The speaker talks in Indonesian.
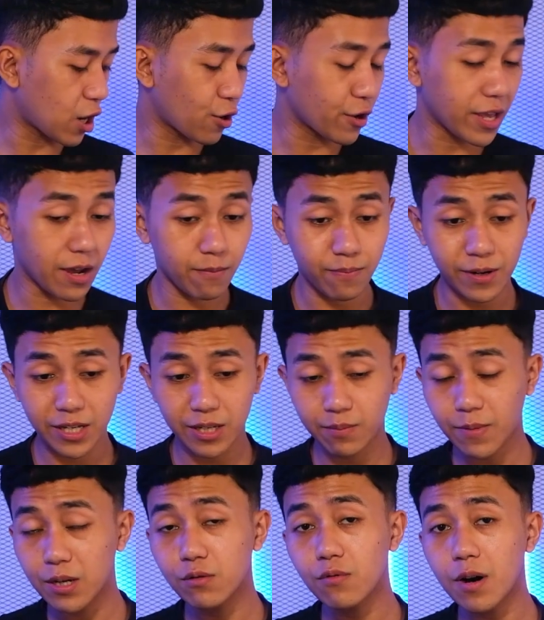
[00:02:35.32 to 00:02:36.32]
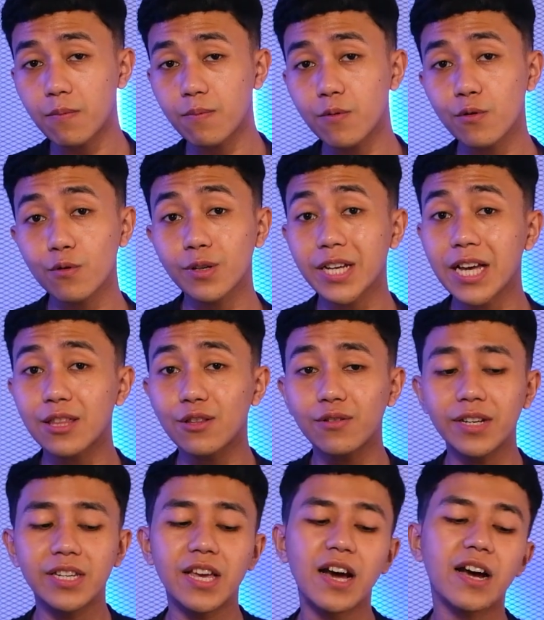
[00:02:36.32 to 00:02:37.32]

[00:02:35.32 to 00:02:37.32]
kalau yang Prisma 21 ini